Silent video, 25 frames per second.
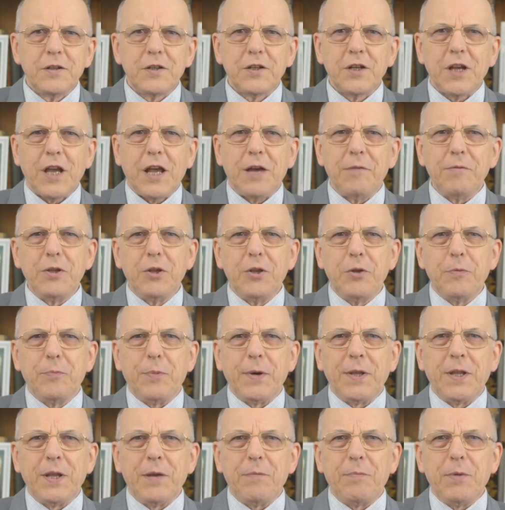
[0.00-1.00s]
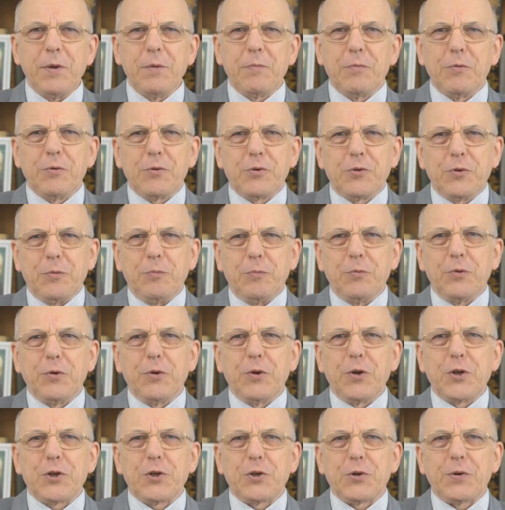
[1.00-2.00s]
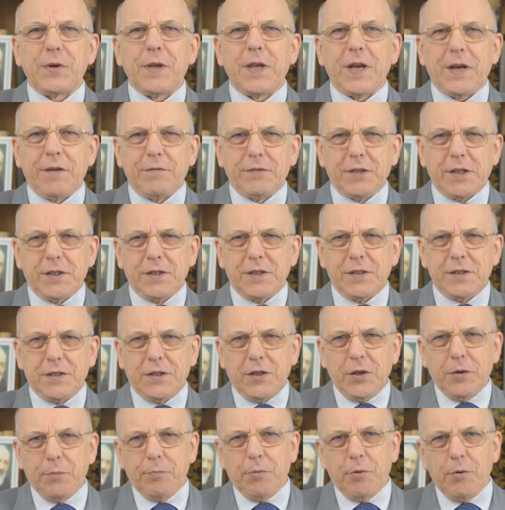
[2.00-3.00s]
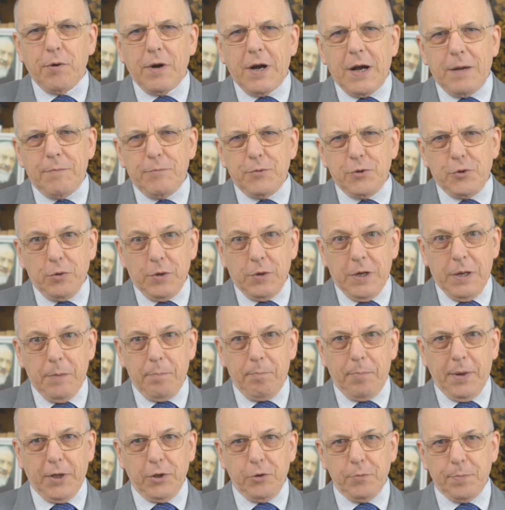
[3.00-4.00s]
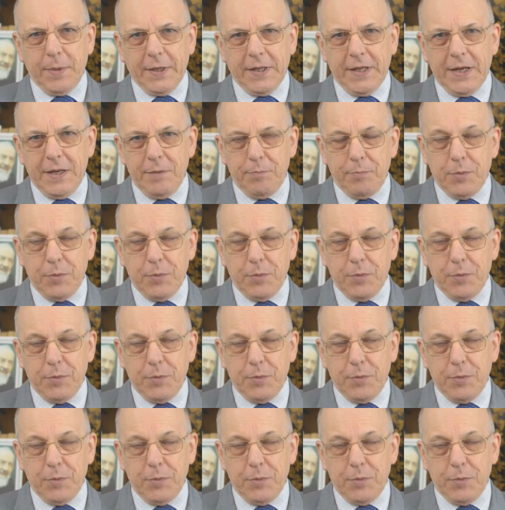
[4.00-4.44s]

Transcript: Chers amis du Pas de bonjour. Mon nom est Jean Goyard et vous assistez au programme sur les pas du Pas de